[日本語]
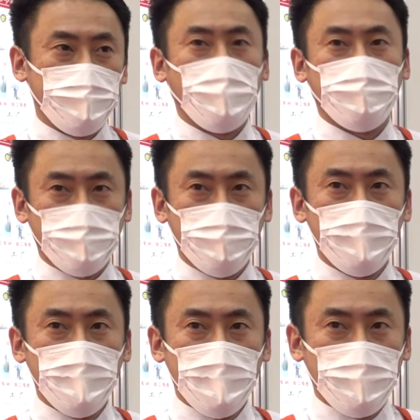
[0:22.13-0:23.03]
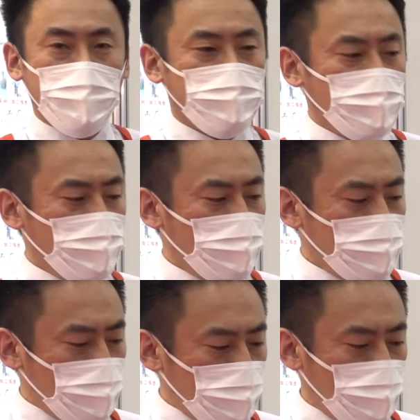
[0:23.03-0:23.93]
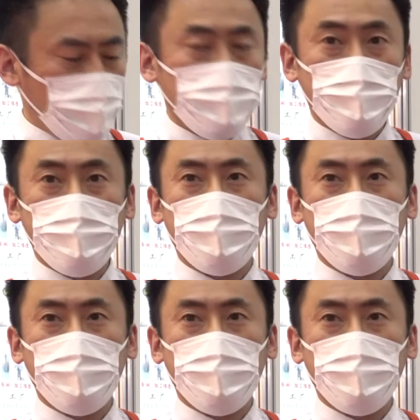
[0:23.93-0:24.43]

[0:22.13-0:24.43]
いますで常温で保存